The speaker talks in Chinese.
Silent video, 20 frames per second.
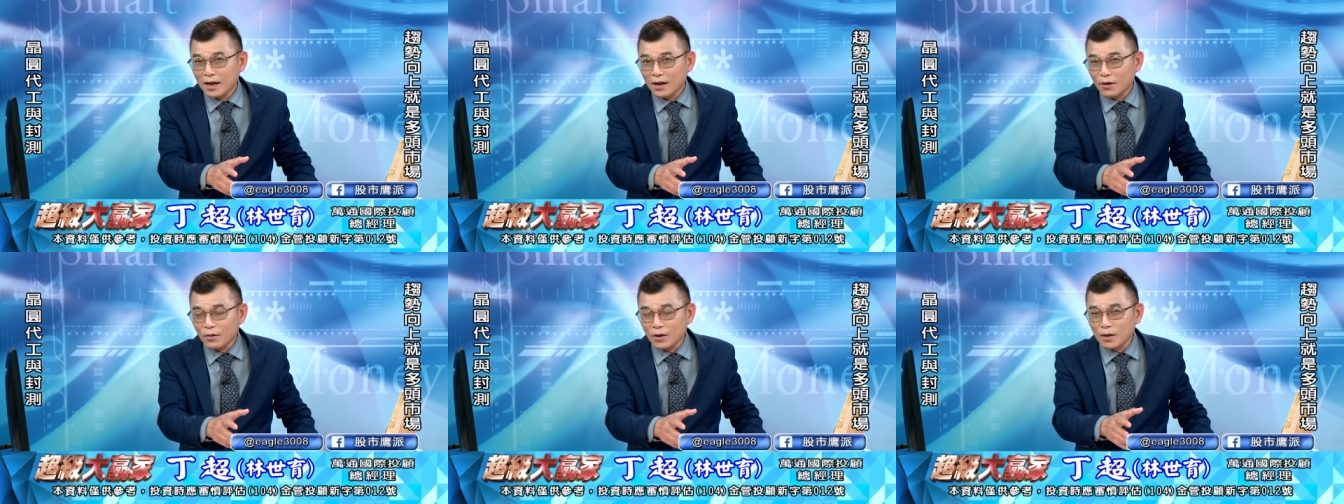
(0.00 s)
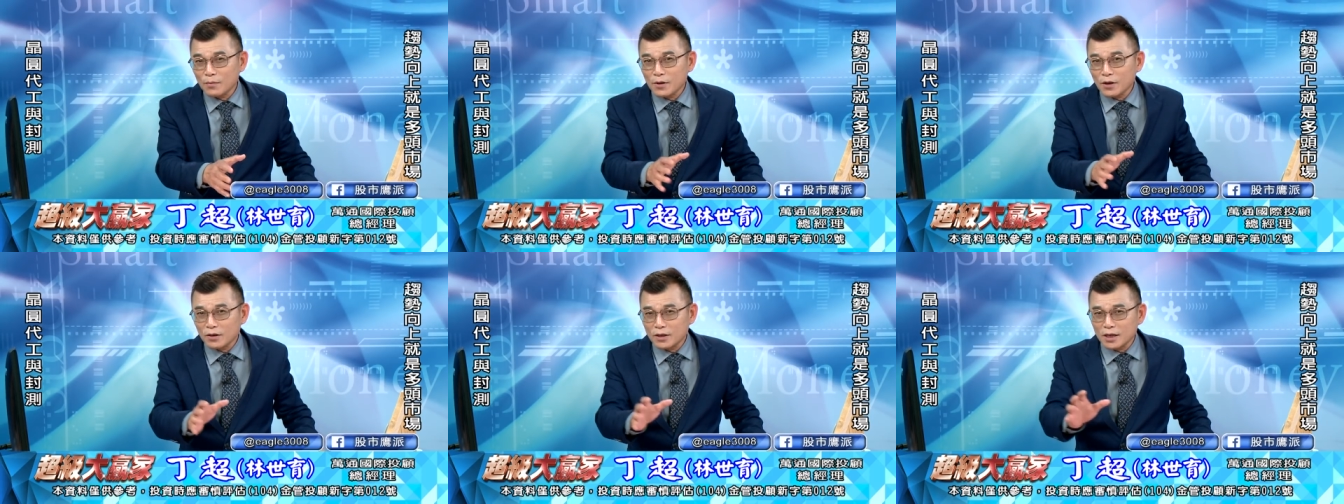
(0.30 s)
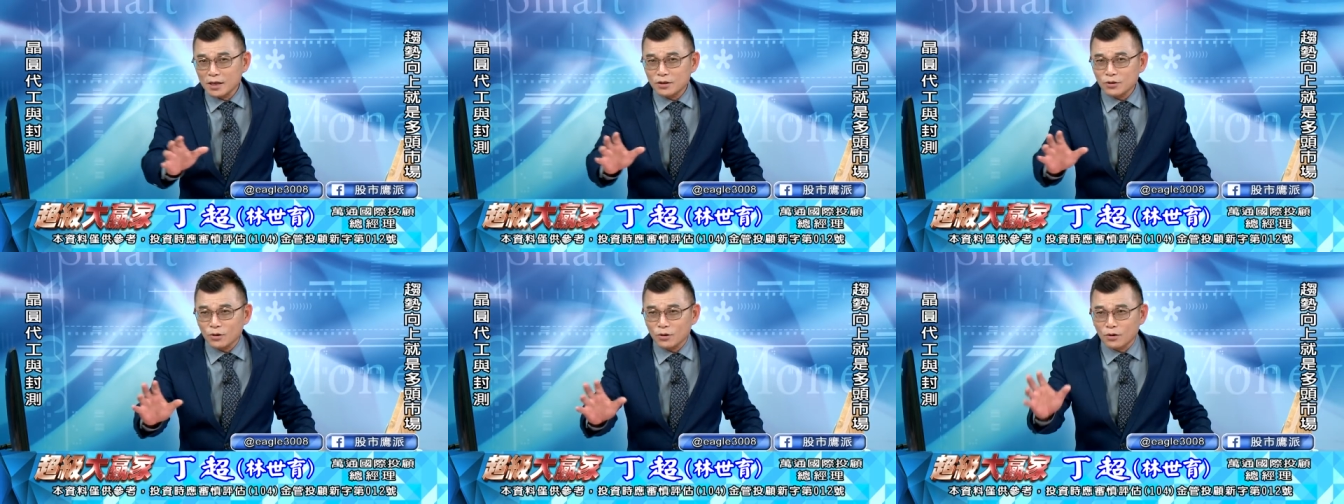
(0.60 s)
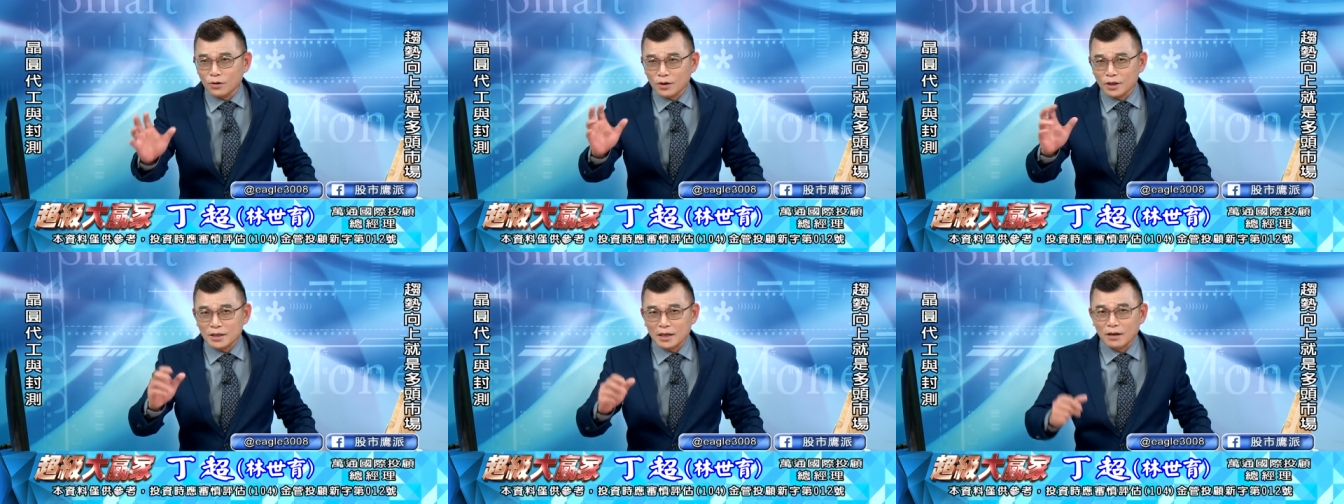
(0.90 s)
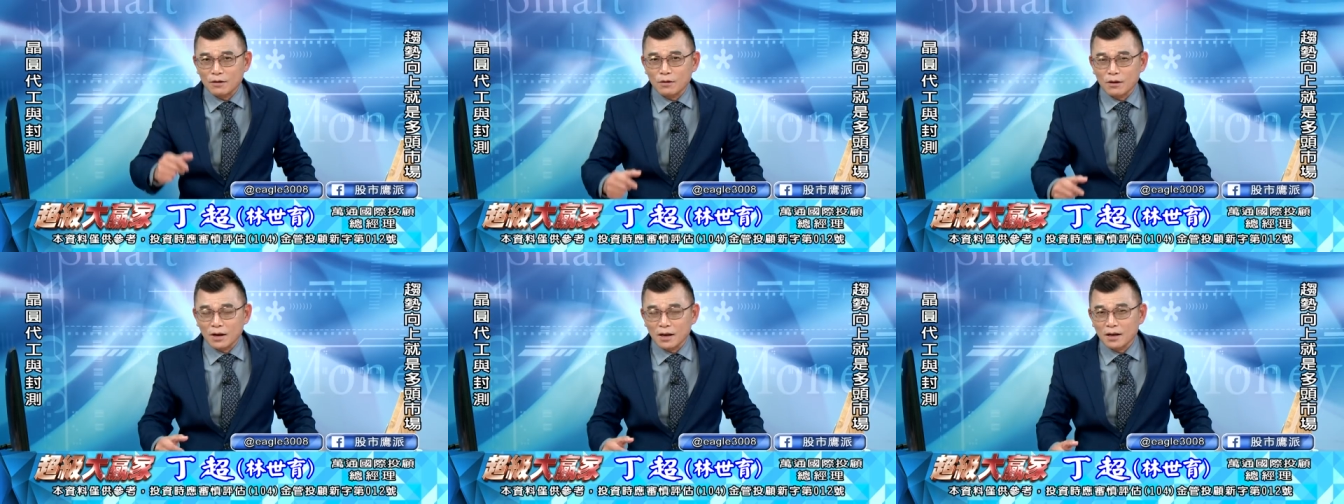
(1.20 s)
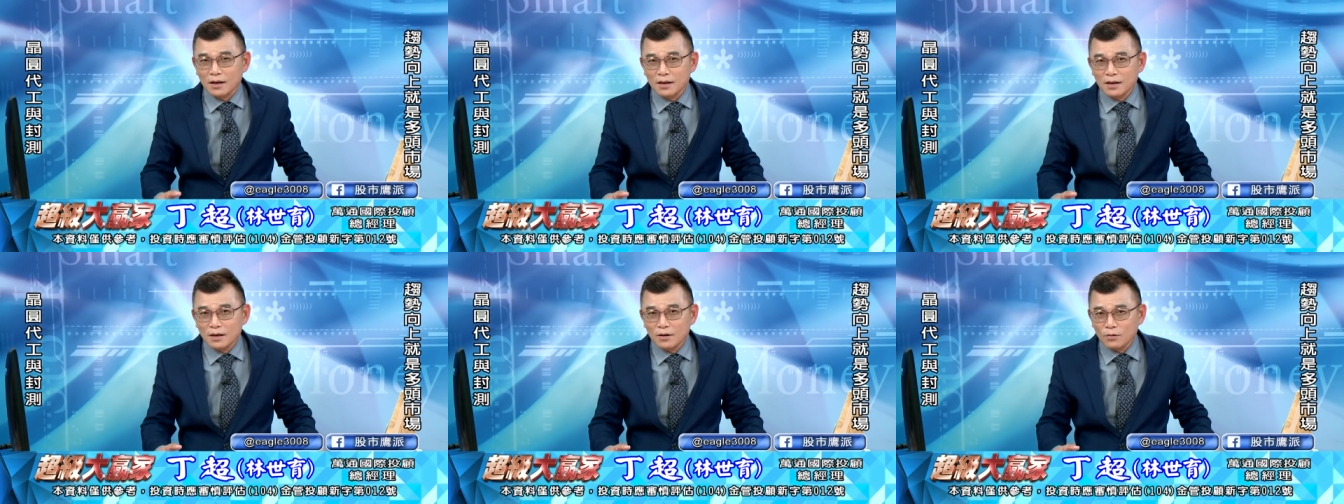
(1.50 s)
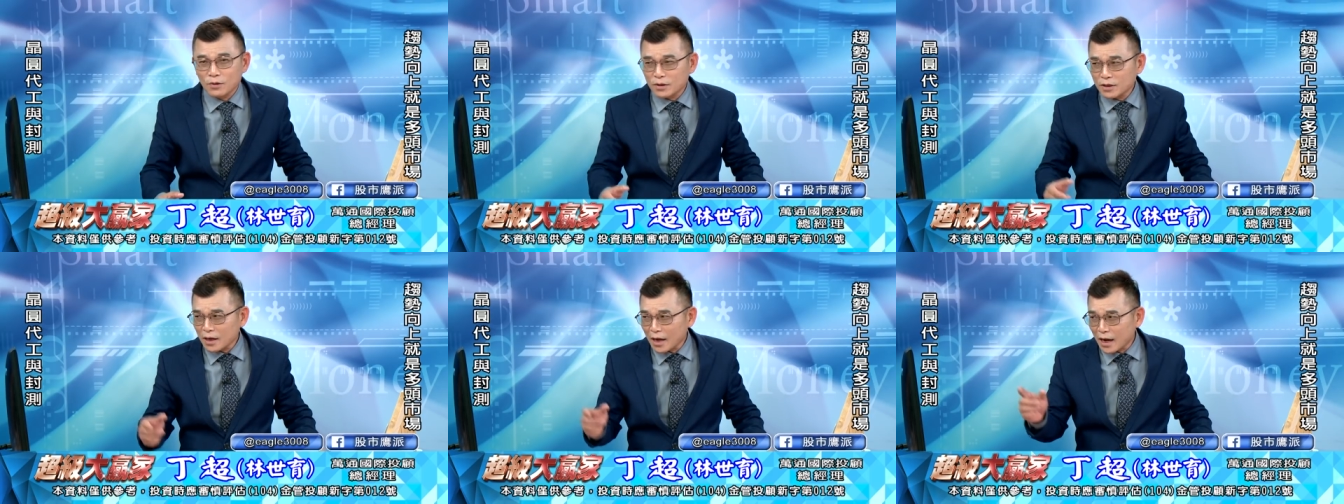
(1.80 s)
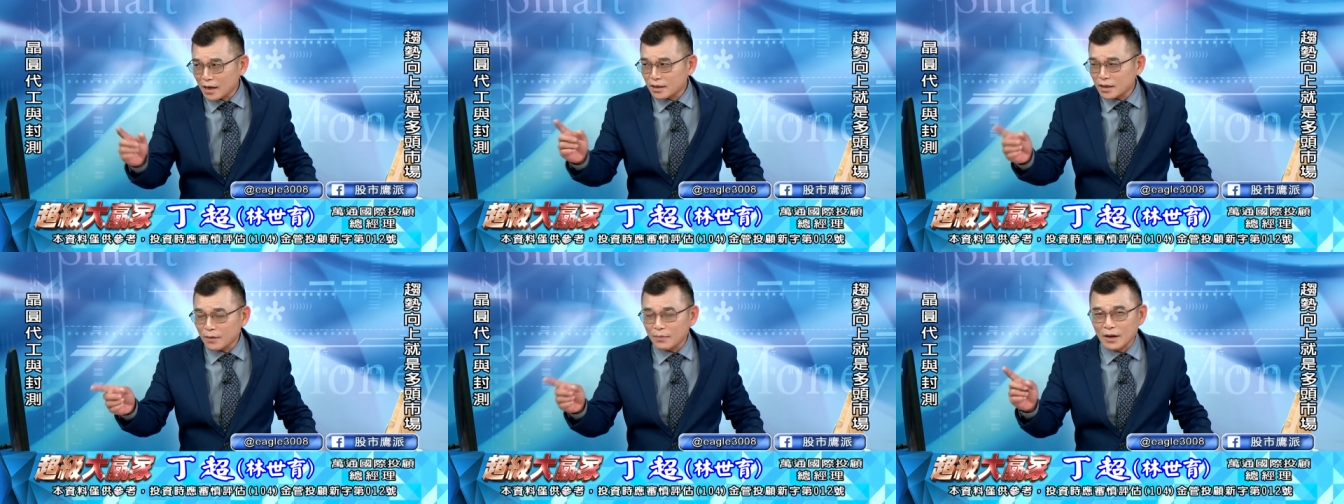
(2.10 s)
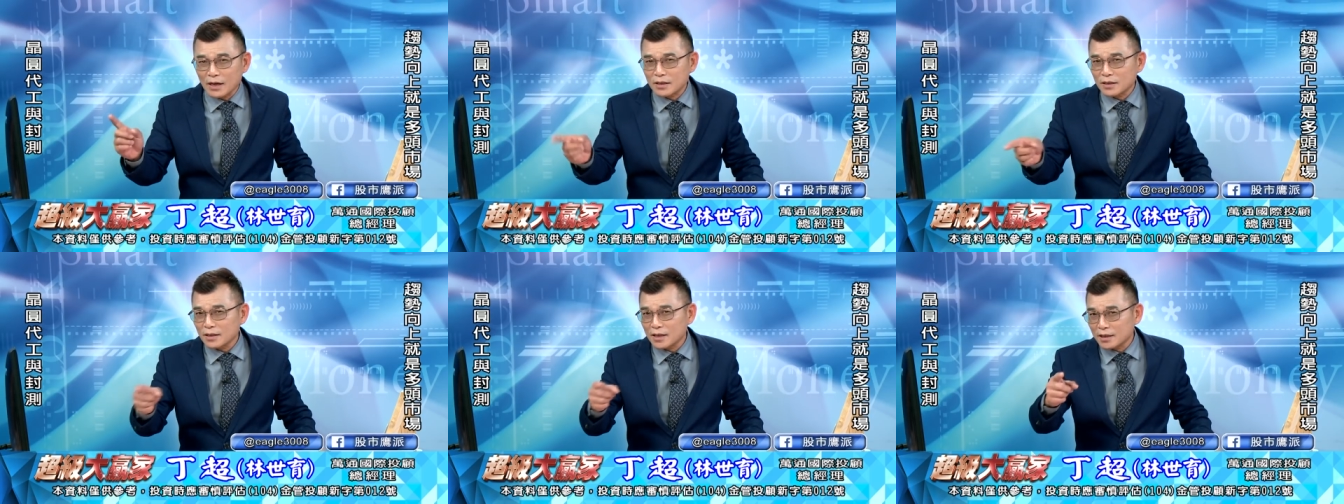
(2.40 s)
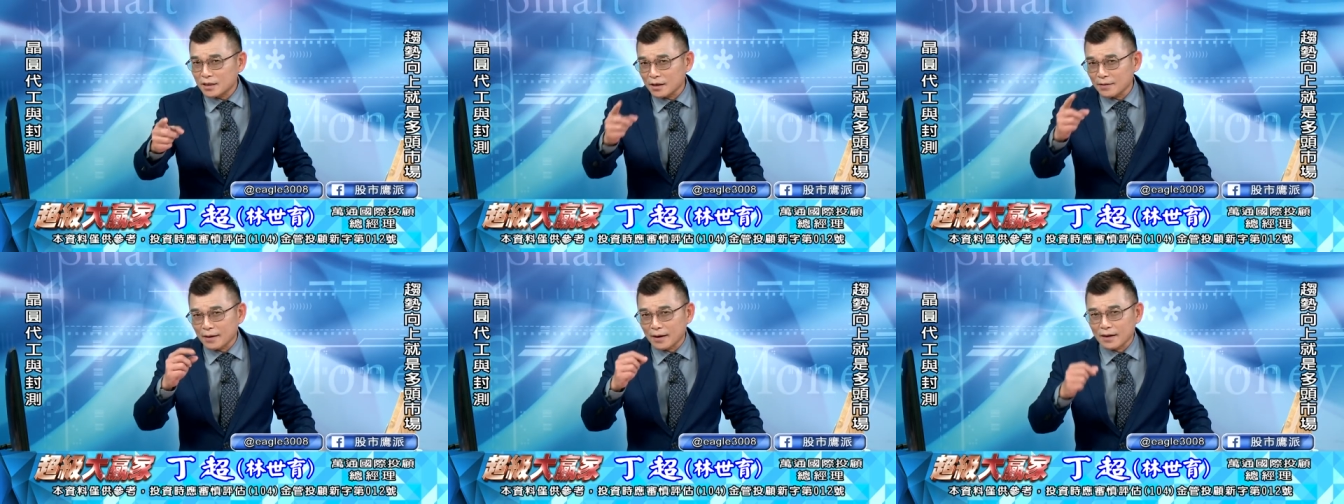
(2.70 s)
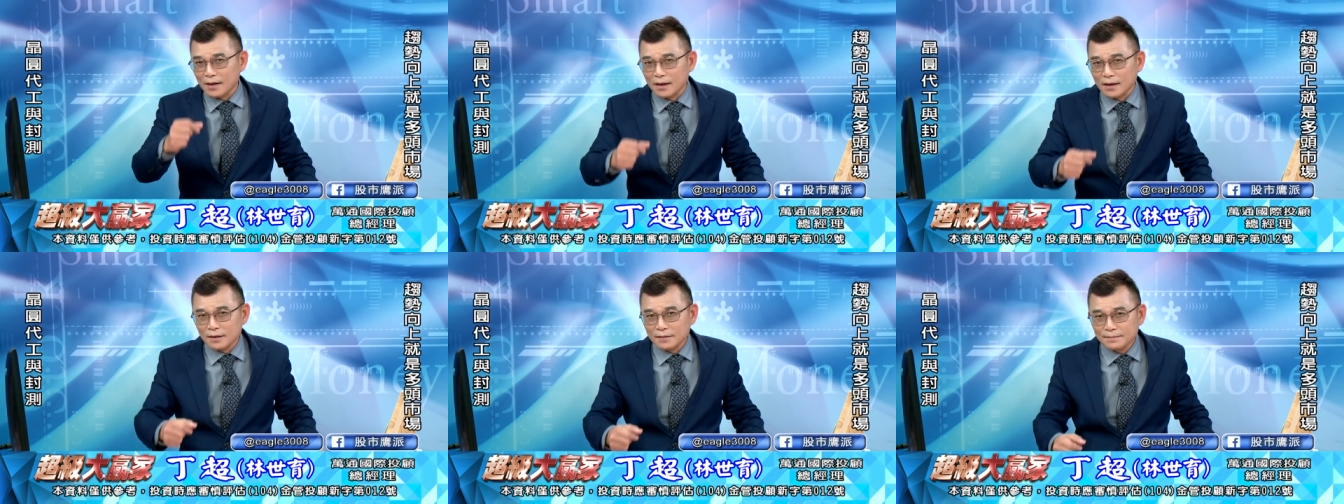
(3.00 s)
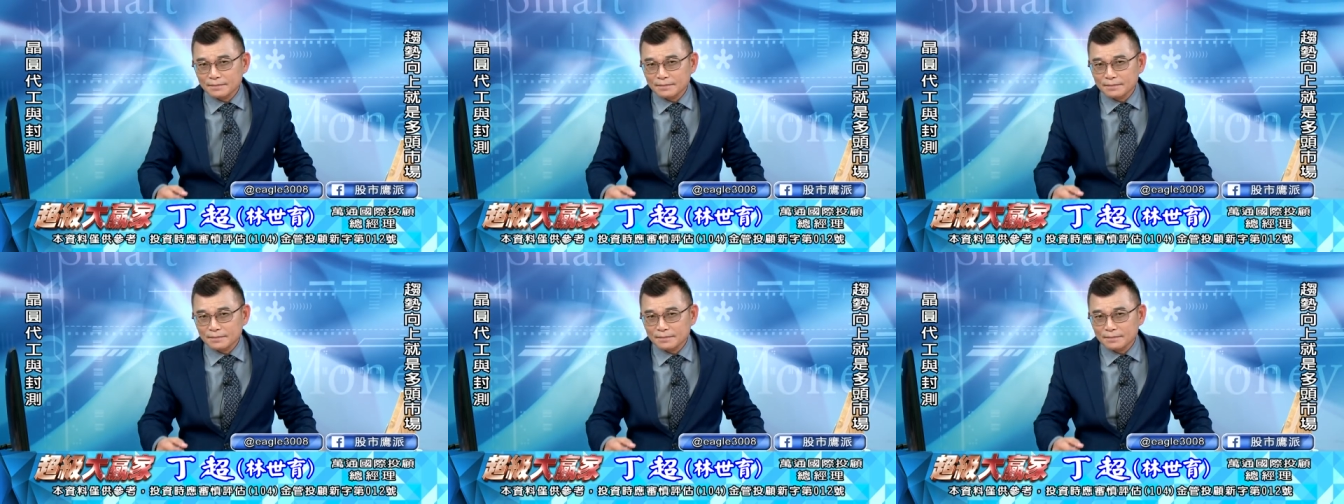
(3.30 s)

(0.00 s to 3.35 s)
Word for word: 我也没有替做空的讲话，我是按照盘势在解盘呢。